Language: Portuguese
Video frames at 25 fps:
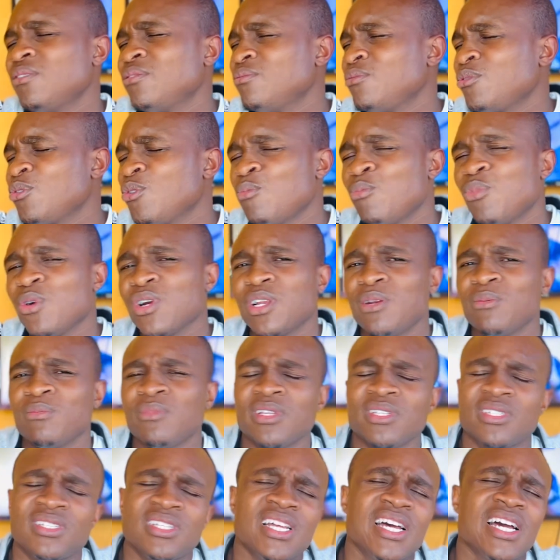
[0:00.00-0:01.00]
com pouca
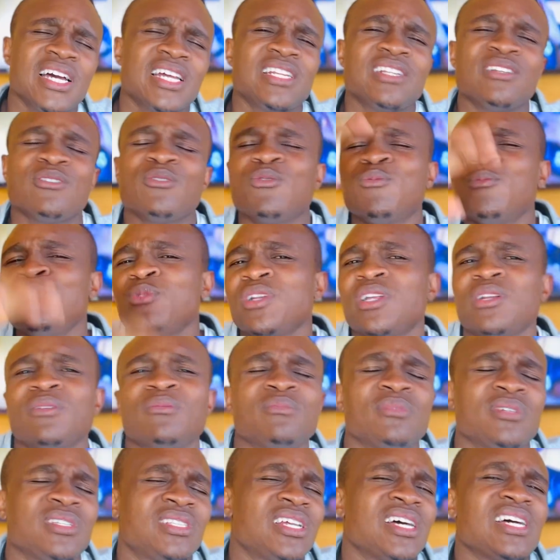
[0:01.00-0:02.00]
luminosidade ou muita
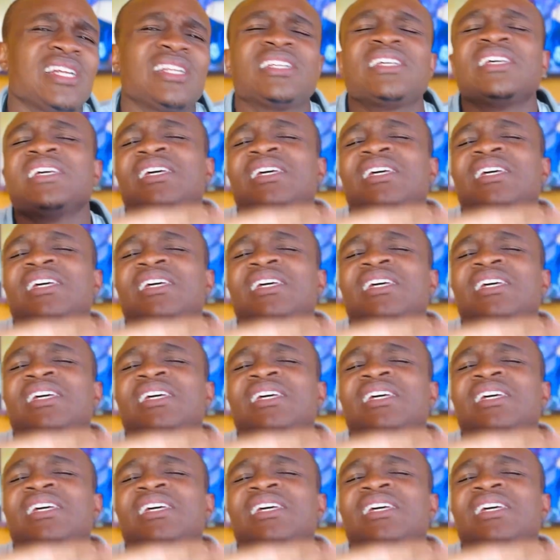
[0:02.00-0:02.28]
luminosidade,